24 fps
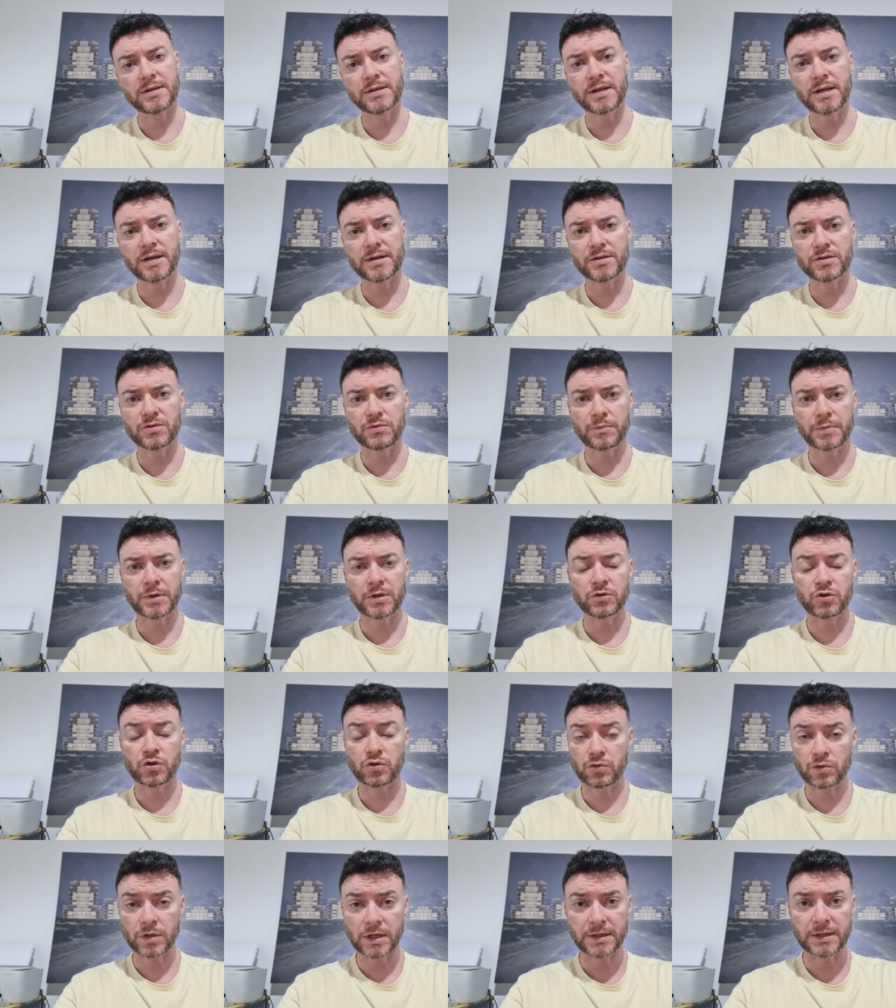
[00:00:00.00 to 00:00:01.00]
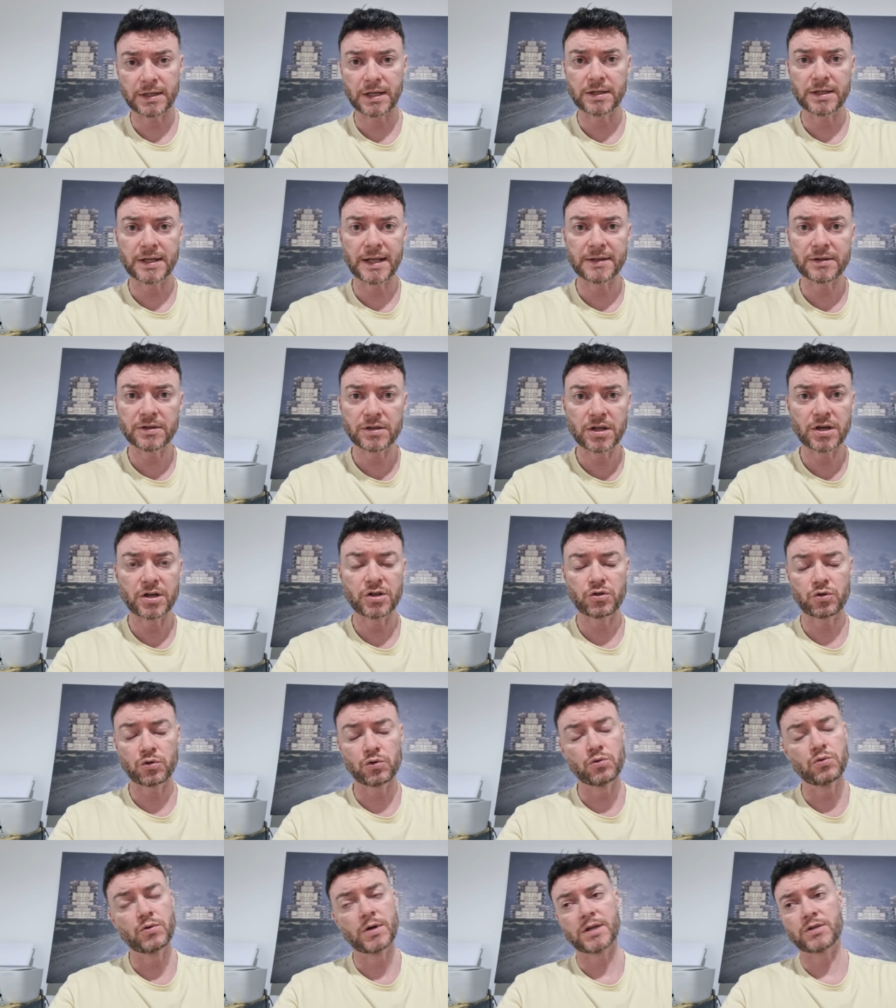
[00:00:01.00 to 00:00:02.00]
ieri sono andati
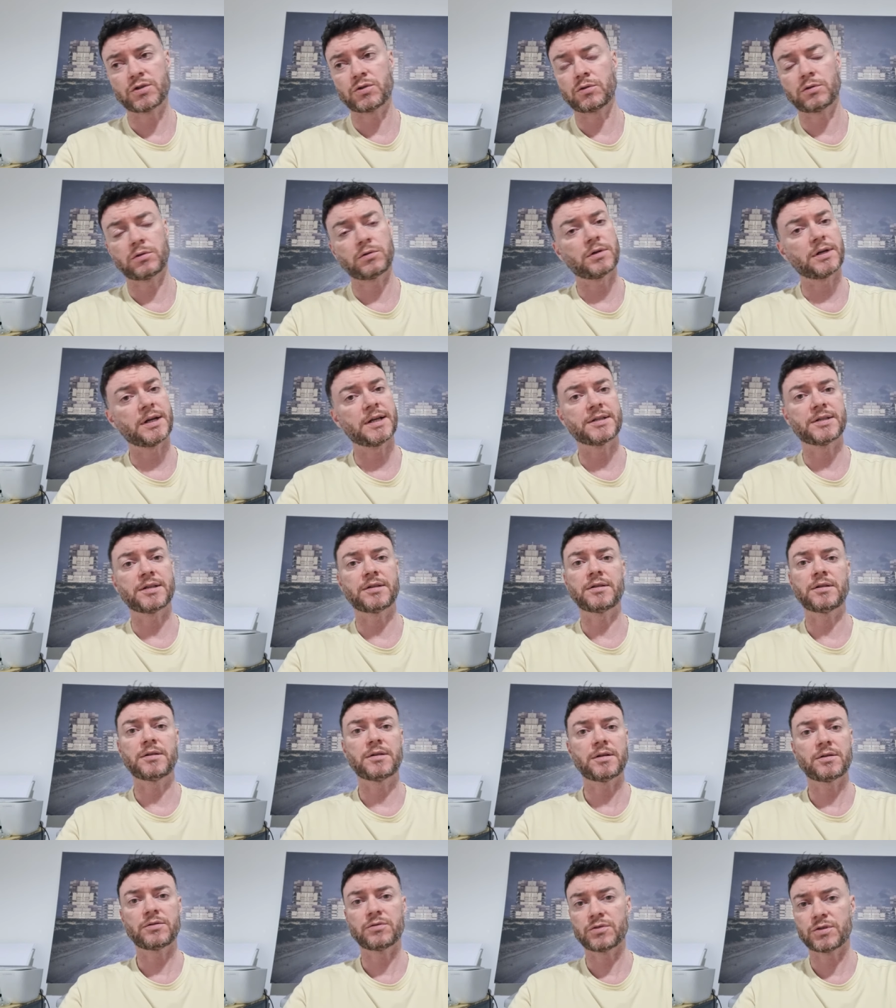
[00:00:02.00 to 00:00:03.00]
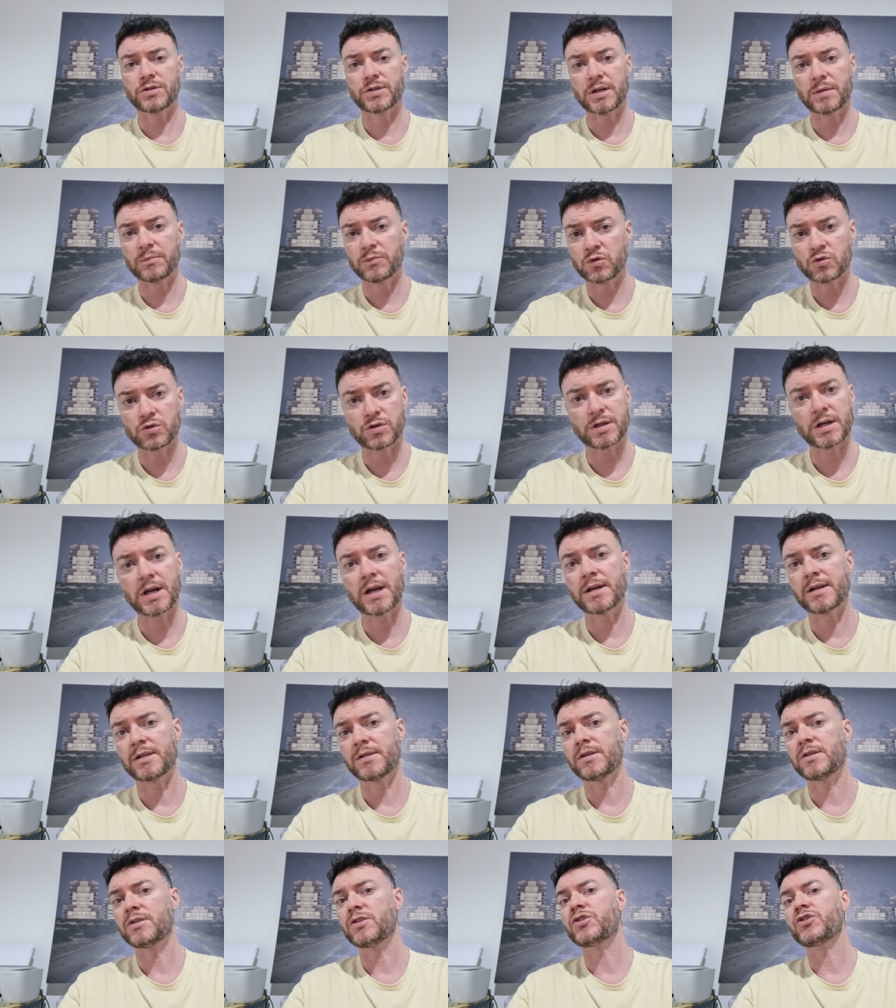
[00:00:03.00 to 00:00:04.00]
addirittura sotto casa di De Rossi a
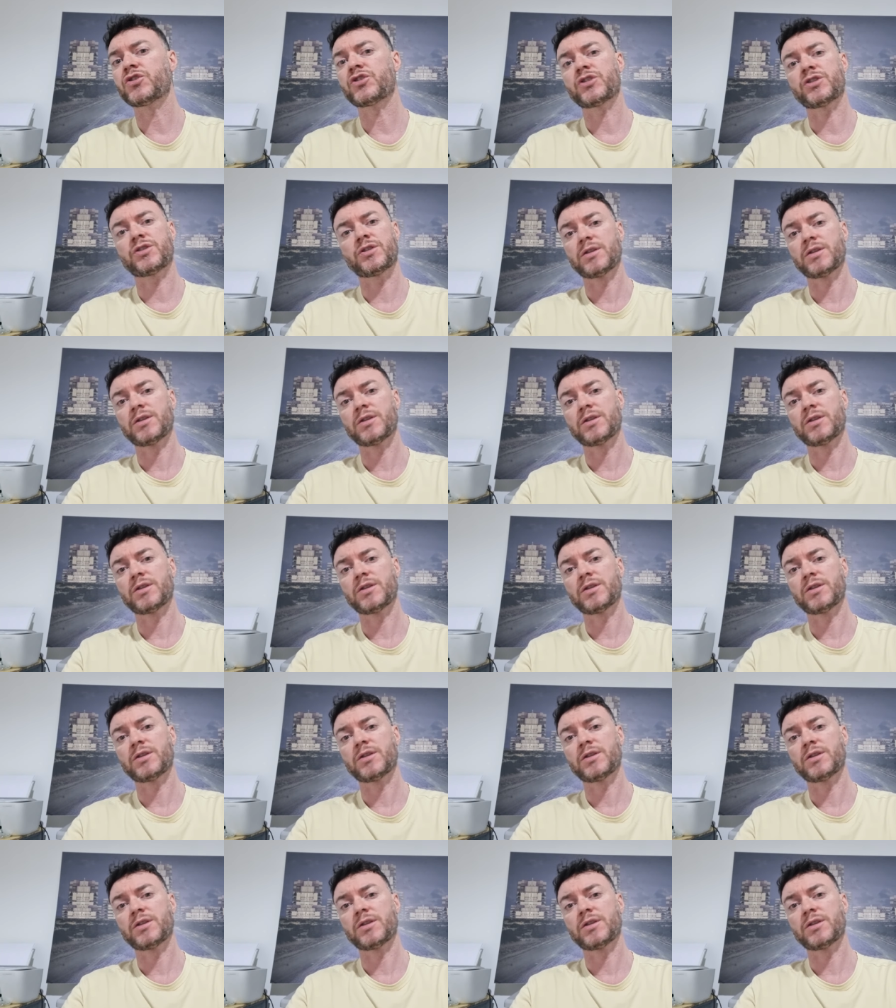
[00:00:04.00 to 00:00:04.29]
mostrare degli,